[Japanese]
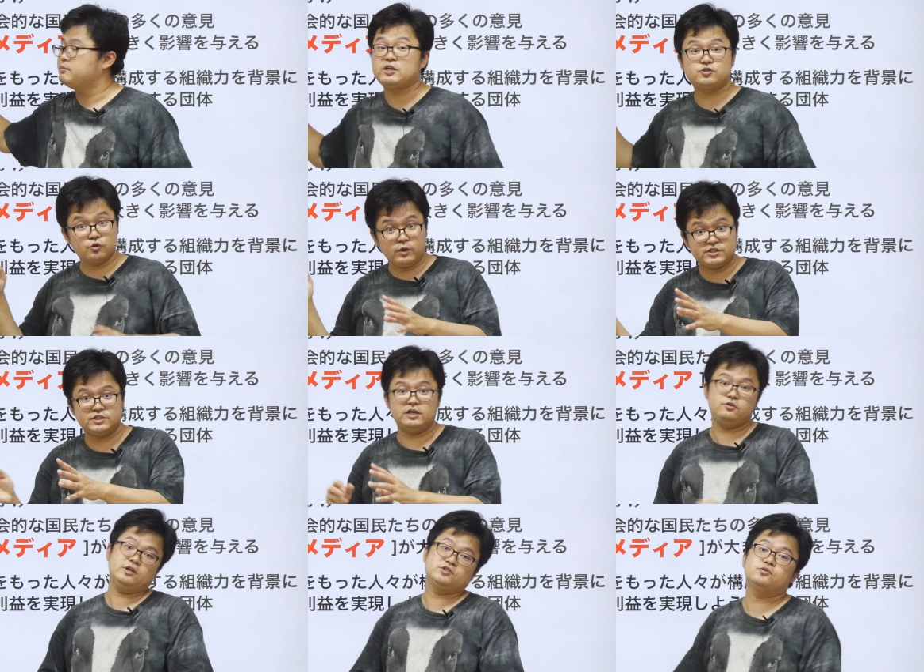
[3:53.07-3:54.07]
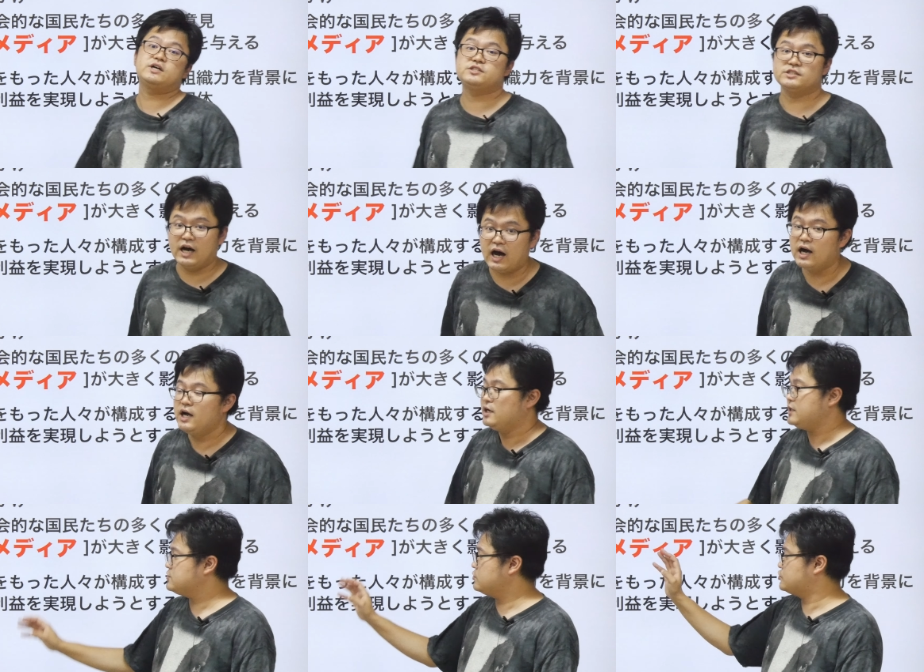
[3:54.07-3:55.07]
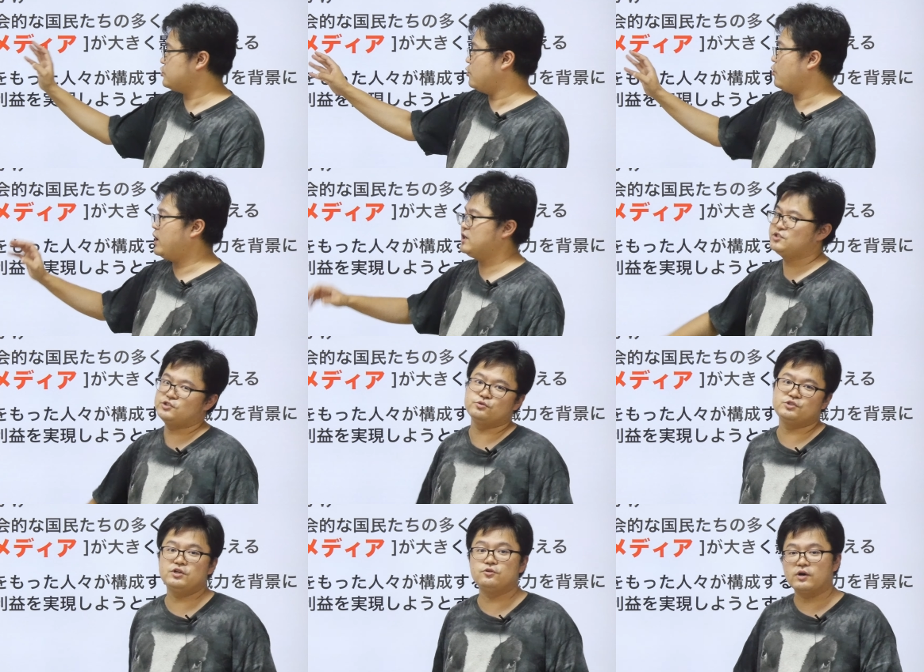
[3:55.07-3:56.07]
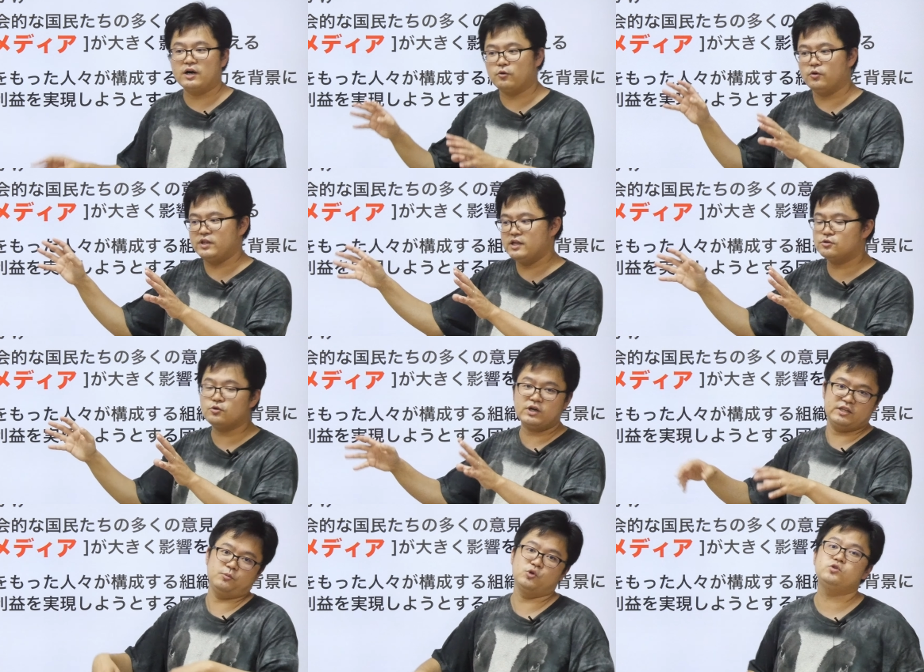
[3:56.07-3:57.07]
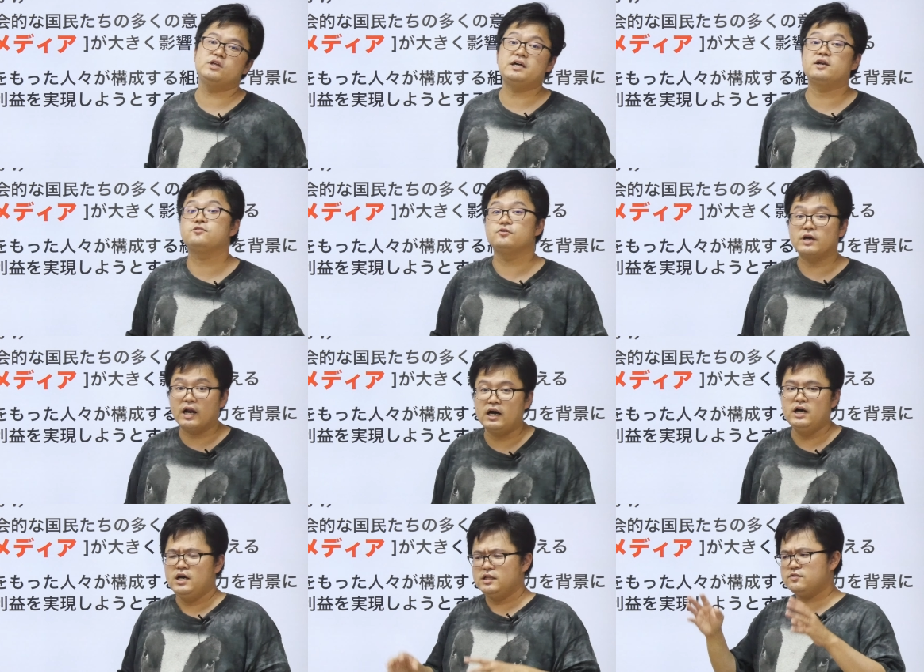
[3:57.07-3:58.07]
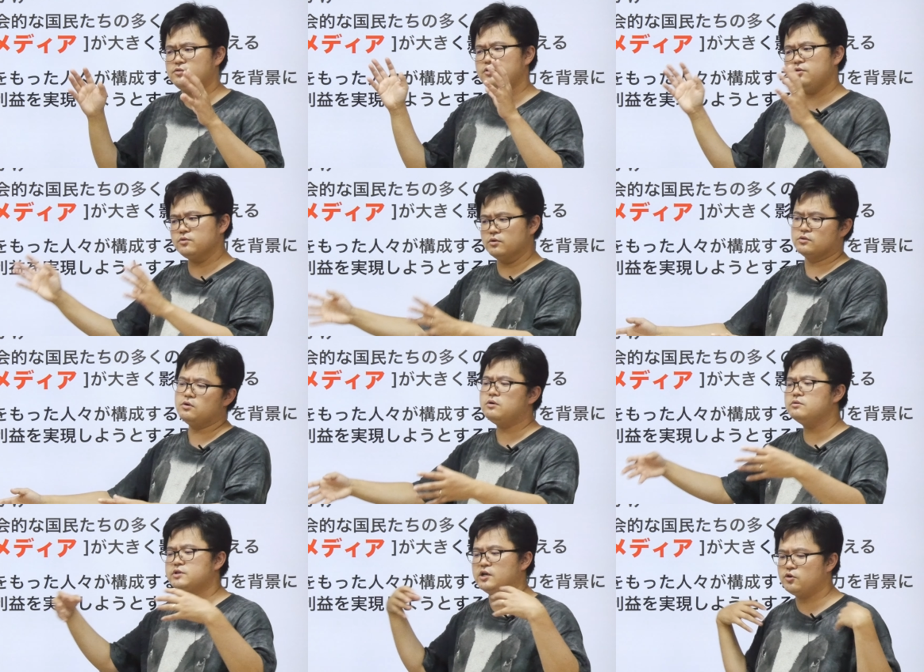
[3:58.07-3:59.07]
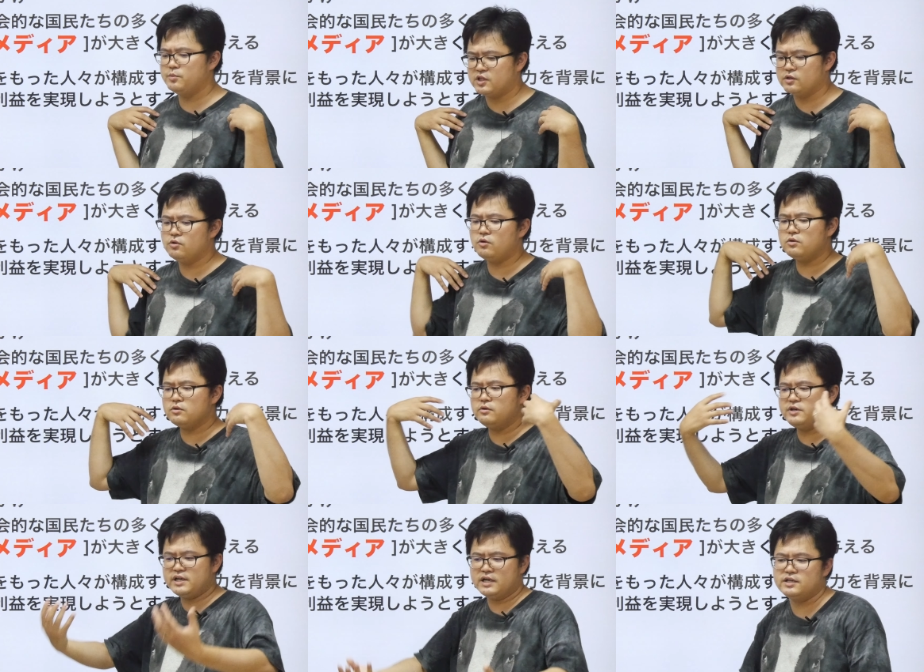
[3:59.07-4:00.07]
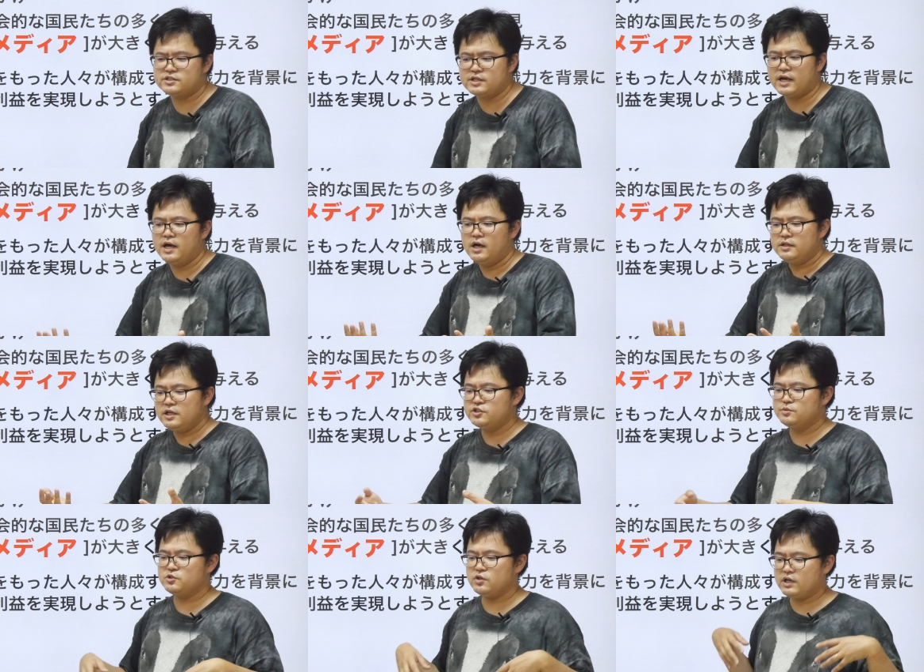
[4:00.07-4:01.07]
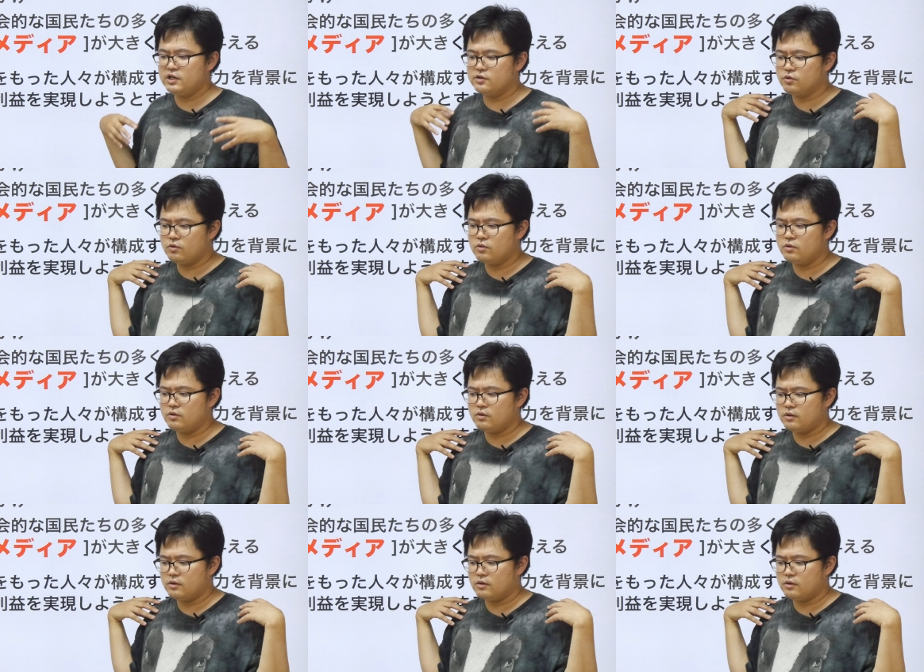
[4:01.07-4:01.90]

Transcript: まあ、人とは違うような人たちが、その情報発信をしているのがこうネットとかでも載ってたりするから、からそれをこうどう受け止めて、どうこう理解して、で、自分の中でどう